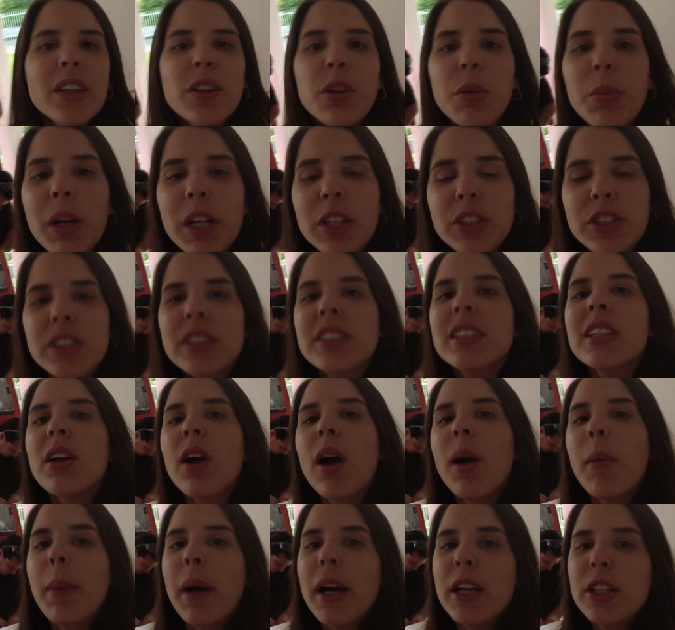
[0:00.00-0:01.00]
a dobradiça,
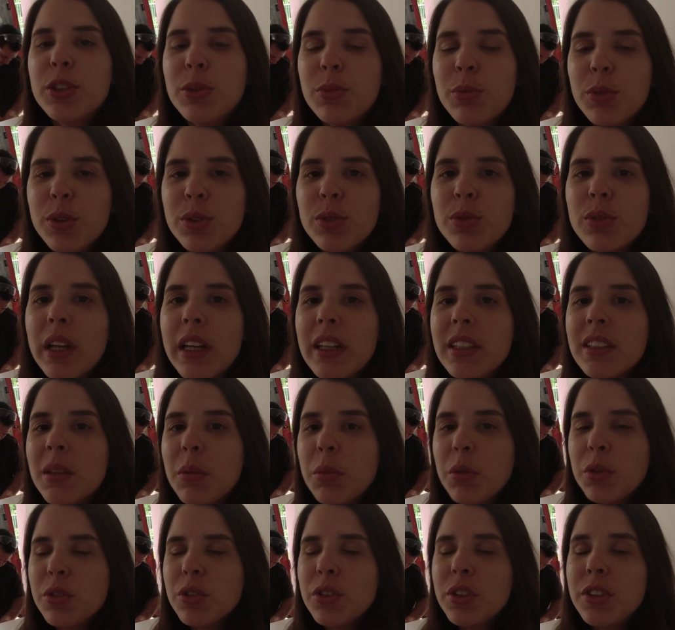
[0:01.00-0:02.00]
que é uma parte muito tensa,
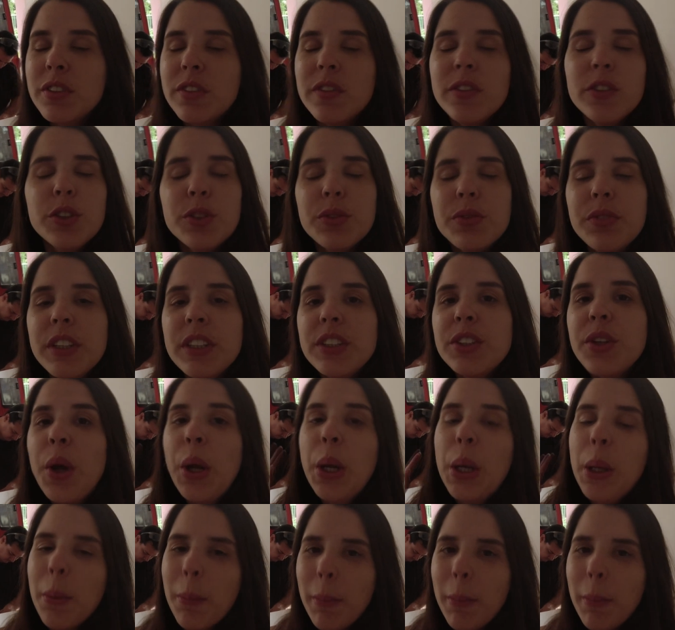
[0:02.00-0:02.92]
muito difícil,